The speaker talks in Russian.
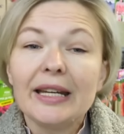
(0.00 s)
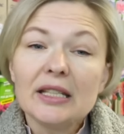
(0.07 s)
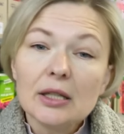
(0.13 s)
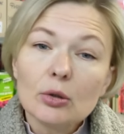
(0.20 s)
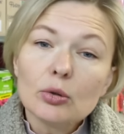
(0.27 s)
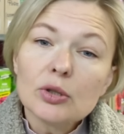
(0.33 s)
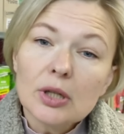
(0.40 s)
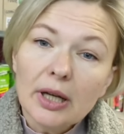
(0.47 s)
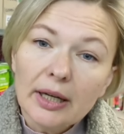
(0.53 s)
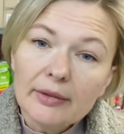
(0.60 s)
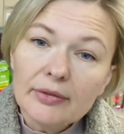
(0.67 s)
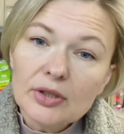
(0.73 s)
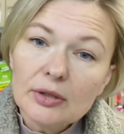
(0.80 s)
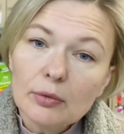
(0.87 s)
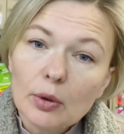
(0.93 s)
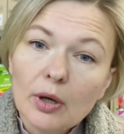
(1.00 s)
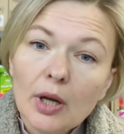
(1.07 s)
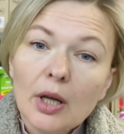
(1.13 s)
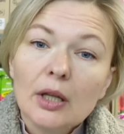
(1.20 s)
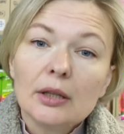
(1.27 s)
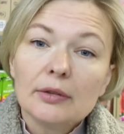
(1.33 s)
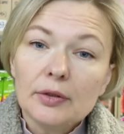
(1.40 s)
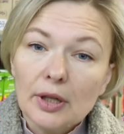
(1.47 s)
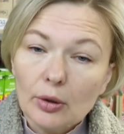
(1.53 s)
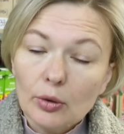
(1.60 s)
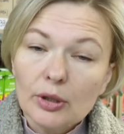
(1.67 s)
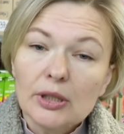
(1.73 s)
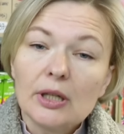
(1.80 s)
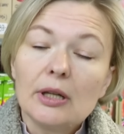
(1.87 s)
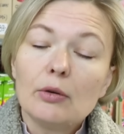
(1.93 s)
третий год, скорее всего. На
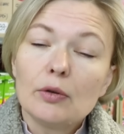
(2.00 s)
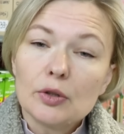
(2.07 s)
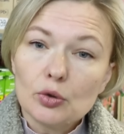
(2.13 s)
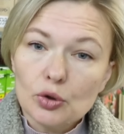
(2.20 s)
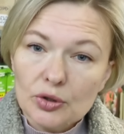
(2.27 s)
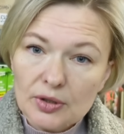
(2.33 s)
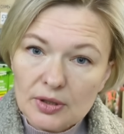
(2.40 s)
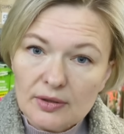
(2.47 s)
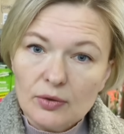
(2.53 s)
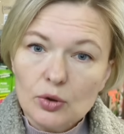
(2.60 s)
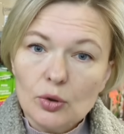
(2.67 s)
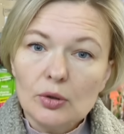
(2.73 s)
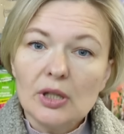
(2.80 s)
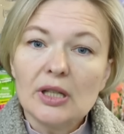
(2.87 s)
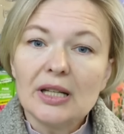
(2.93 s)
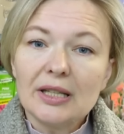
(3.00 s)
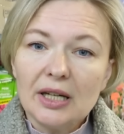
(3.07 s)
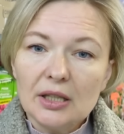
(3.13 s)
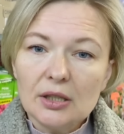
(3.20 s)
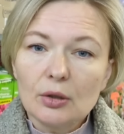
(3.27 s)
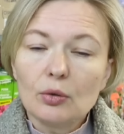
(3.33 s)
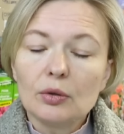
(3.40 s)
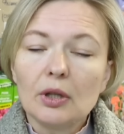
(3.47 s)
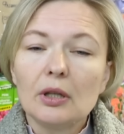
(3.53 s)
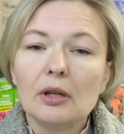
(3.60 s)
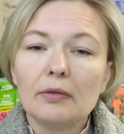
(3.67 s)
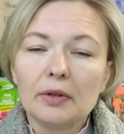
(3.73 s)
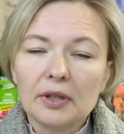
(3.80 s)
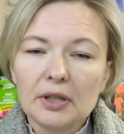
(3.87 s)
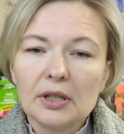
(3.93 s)
второй год она у вас уже зацветет, а на третий год
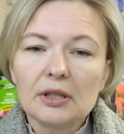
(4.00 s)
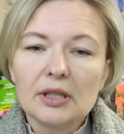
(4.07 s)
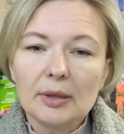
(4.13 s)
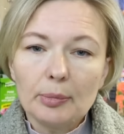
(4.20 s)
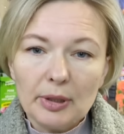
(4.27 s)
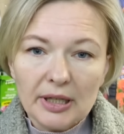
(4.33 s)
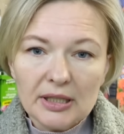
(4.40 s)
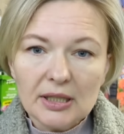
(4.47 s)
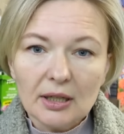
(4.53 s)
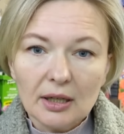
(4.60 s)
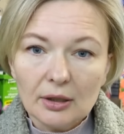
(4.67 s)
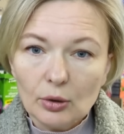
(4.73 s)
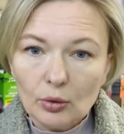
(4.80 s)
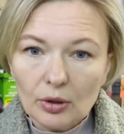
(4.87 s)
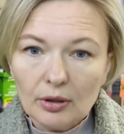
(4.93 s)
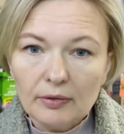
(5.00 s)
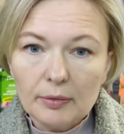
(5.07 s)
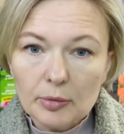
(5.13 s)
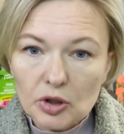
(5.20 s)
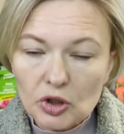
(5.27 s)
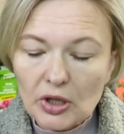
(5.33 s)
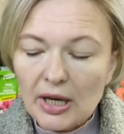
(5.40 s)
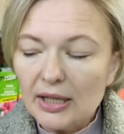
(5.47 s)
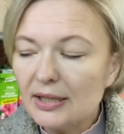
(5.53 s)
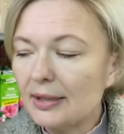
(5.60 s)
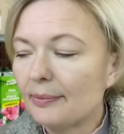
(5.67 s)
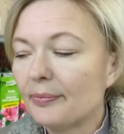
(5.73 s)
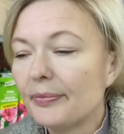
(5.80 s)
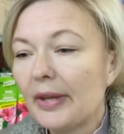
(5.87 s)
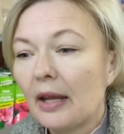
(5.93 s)
она выгонит те плети, о которых вы
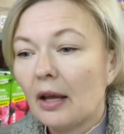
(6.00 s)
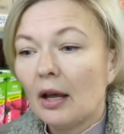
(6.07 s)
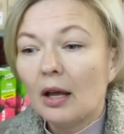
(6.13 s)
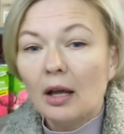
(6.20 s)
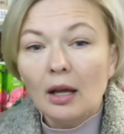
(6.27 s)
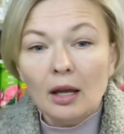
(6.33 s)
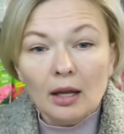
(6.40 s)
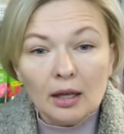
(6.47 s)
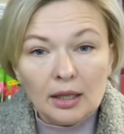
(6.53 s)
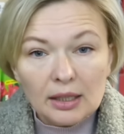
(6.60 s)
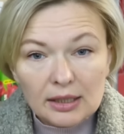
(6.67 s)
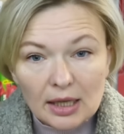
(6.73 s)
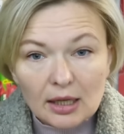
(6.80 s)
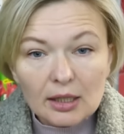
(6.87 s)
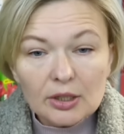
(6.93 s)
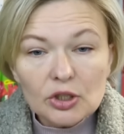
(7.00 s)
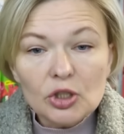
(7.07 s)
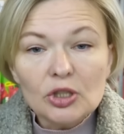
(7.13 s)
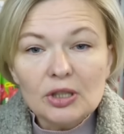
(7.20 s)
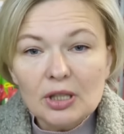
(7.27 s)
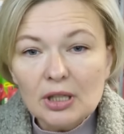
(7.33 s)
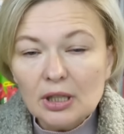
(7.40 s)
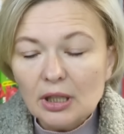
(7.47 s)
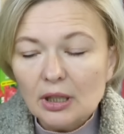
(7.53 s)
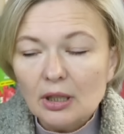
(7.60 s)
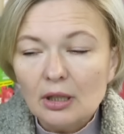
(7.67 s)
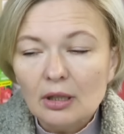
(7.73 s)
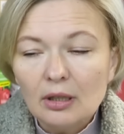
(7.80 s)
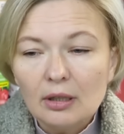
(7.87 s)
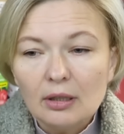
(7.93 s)
мечтаете. Итак,
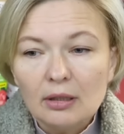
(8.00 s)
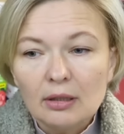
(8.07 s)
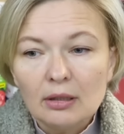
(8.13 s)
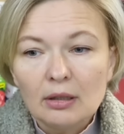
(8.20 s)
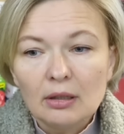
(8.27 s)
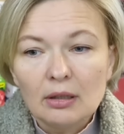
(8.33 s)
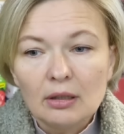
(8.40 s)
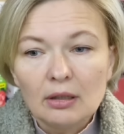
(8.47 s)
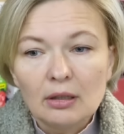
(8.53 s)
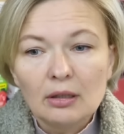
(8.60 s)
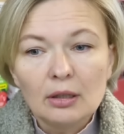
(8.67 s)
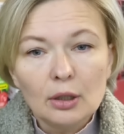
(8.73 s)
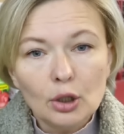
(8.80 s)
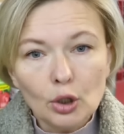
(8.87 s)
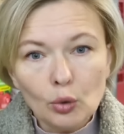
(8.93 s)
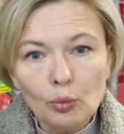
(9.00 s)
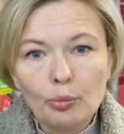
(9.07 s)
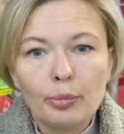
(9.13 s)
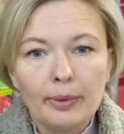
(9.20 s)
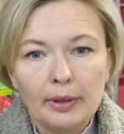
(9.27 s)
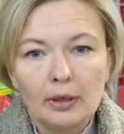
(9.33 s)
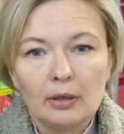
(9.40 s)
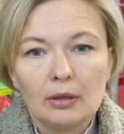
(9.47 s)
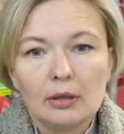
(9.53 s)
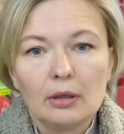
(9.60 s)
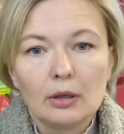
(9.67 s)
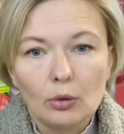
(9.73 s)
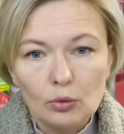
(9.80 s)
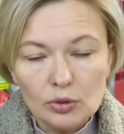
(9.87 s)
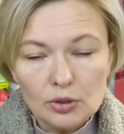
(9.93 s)
четыре э, группы
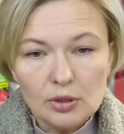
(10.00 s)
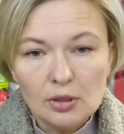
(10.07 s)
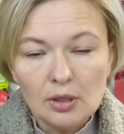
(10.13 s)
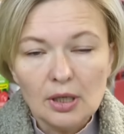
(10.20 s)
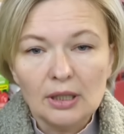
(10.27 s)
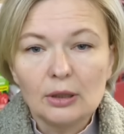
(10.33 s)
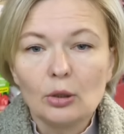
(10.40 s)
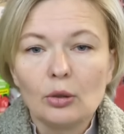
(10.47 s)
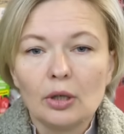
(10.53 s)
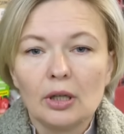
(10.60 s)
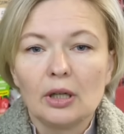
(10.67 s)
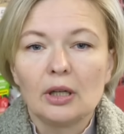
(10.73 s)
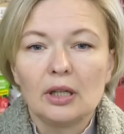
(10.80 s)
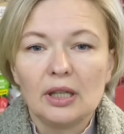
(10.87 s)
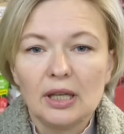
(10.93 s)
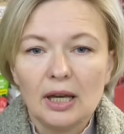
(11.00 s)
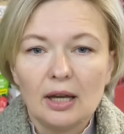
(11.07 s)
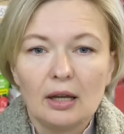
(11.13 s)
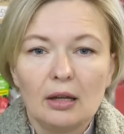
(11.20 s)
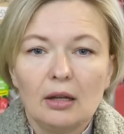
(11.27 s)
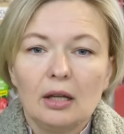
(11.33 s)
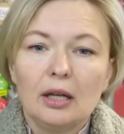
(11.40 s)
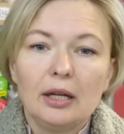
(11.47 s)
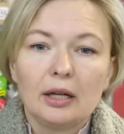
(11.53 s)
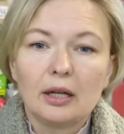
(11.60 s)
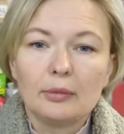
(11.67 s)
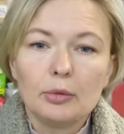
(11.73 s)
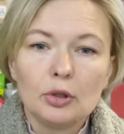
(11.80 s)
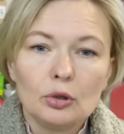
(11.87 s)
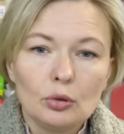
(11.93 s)
роз, которые я
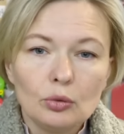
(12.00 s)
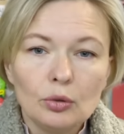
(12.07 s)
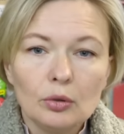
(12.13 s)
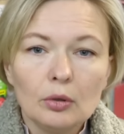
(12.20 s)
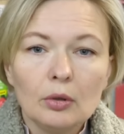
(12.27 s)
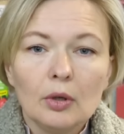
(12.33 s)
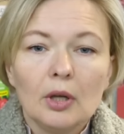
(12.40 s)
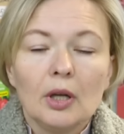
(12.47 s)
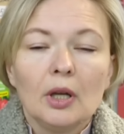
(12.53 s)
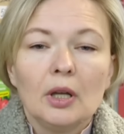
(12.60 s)
рекомендую